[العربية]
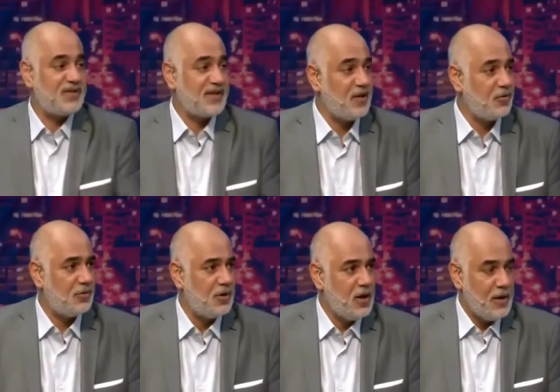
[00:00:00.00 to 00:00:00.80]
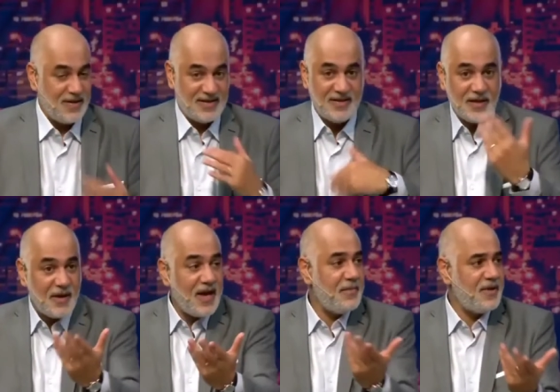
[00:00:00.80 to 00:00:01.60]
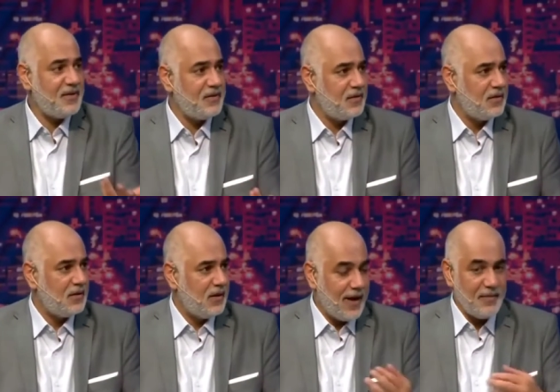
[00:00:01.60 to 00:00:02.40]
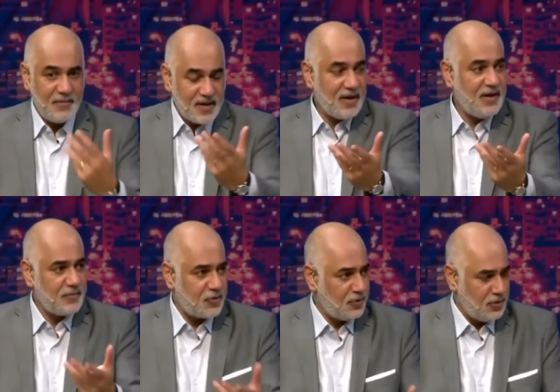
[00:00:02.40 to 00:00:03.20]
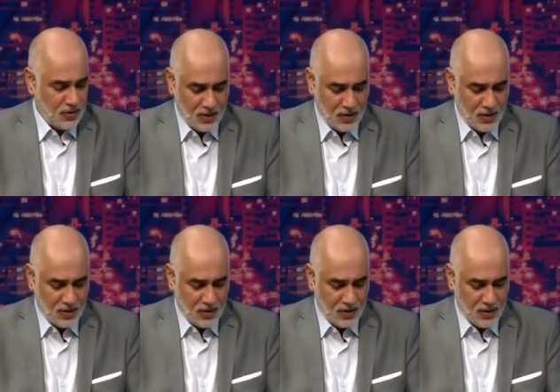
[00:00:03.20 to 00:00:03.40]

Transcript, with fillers: مثاله بس لازم امن امن بكلمته